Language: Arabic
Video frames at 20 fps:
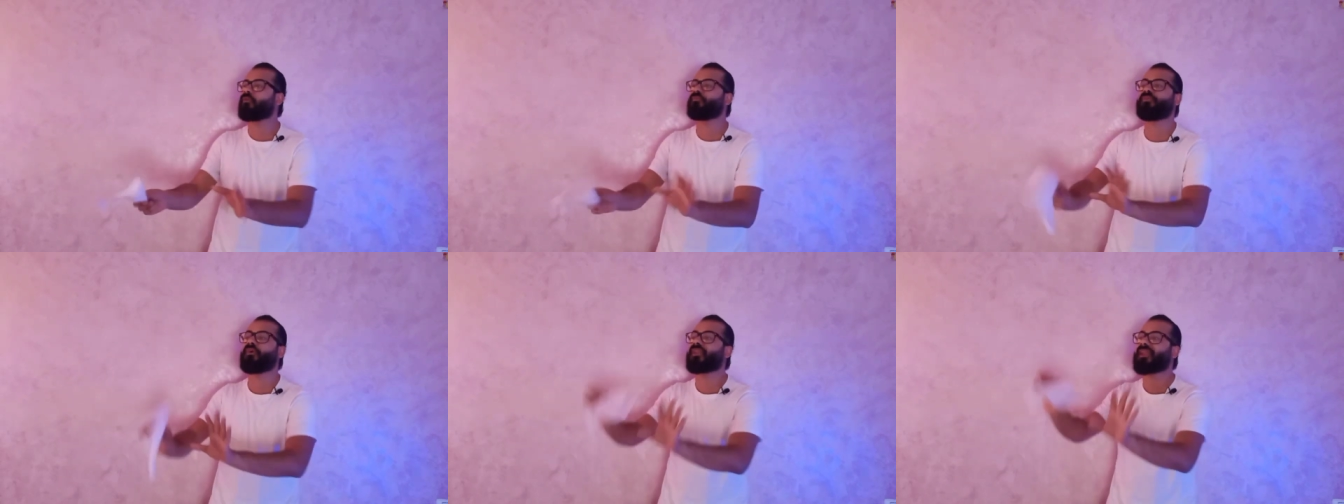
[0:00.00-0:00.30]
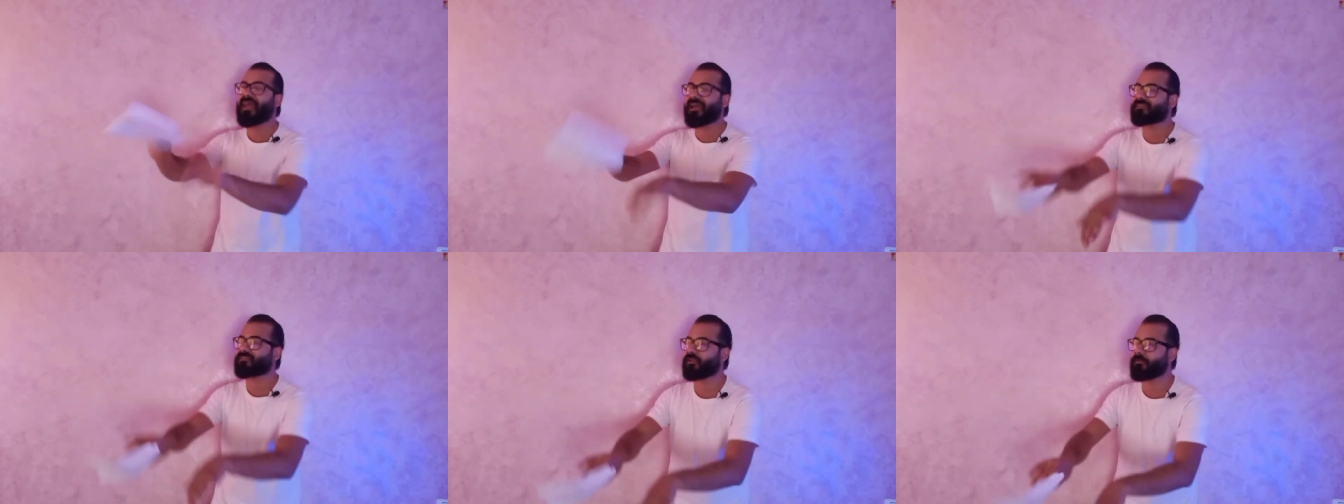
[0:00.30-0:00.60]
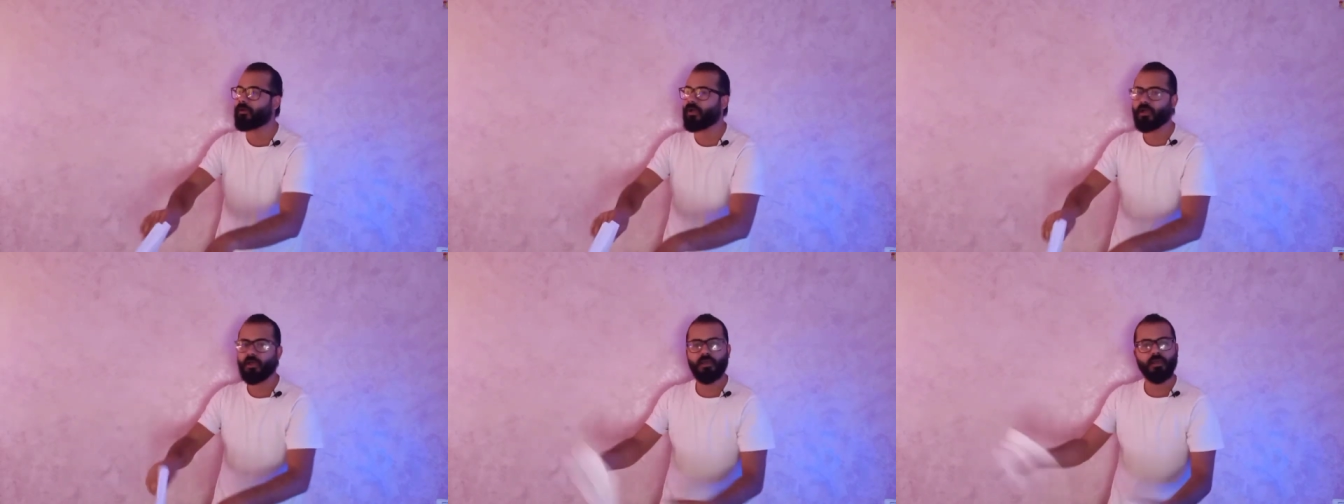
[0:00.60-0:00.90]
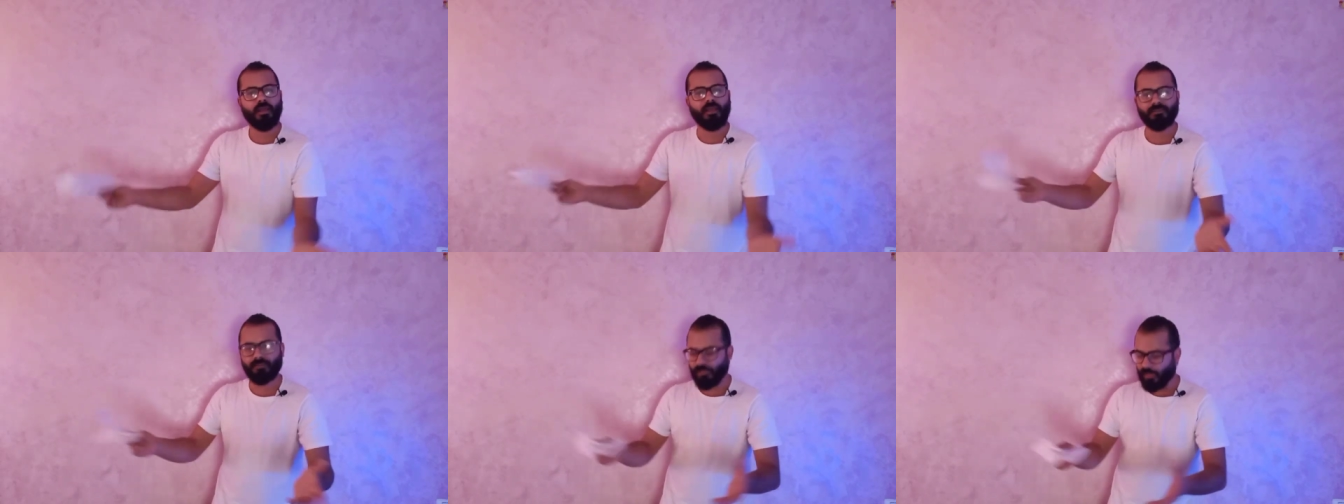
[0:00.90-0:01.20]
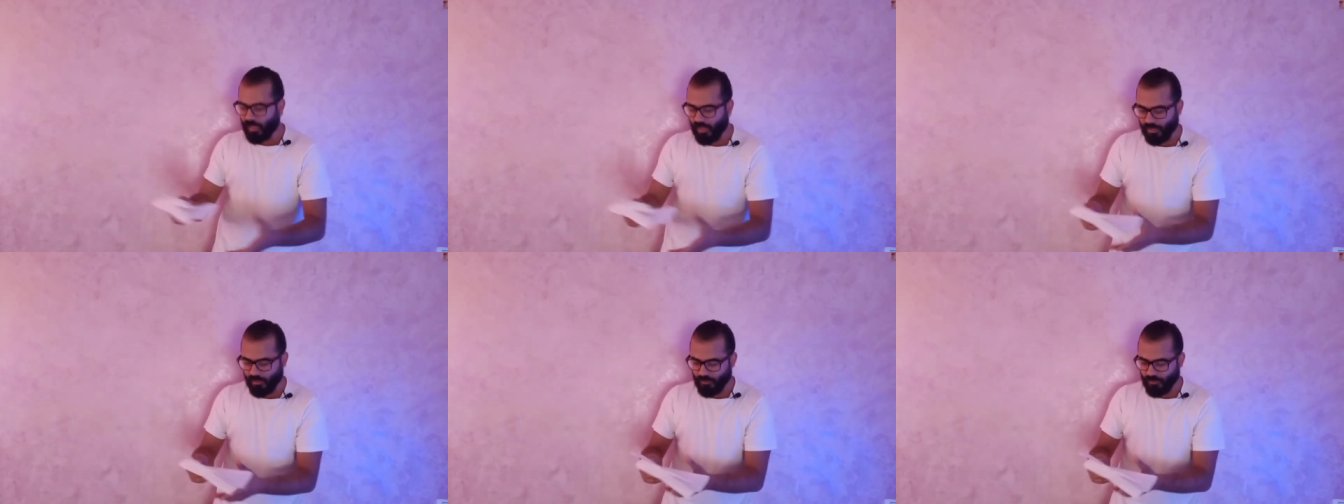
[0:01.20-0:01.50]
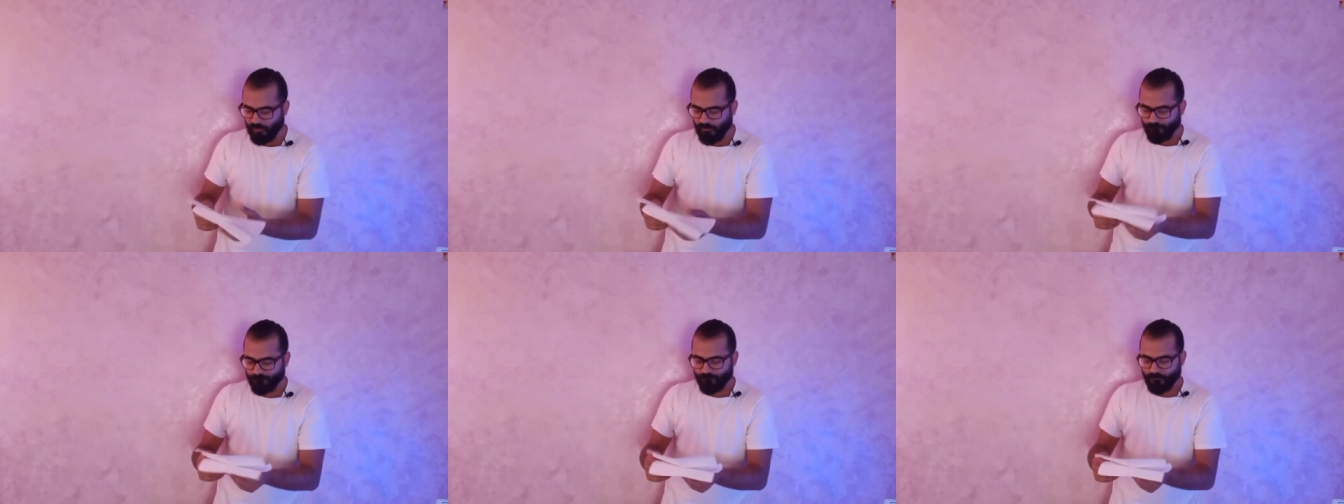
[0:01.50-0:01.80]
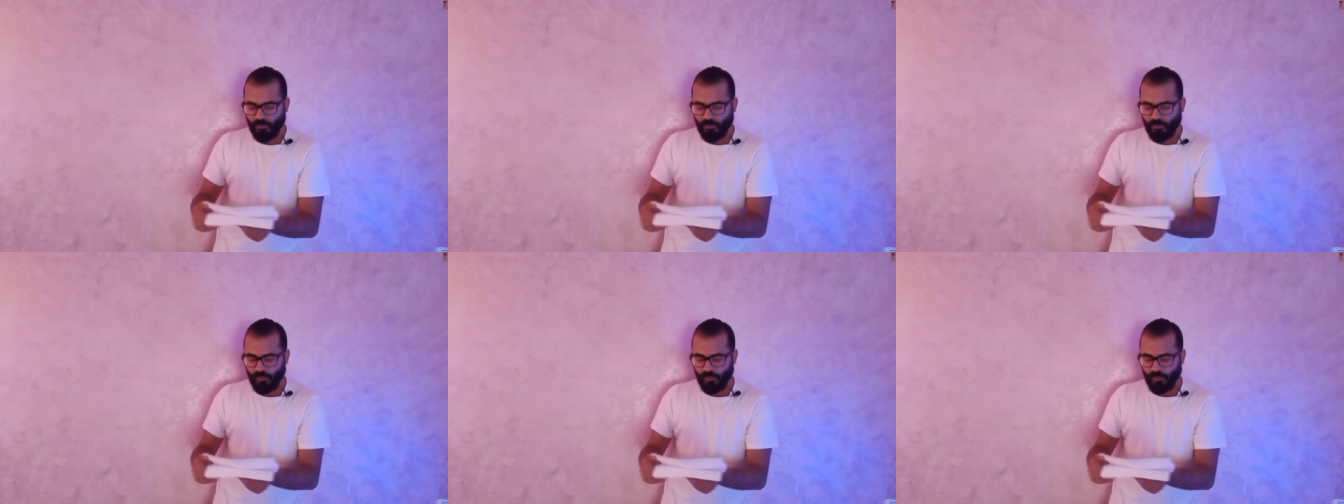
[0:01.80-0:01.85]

اول فرقه كسبها كانت الاهلي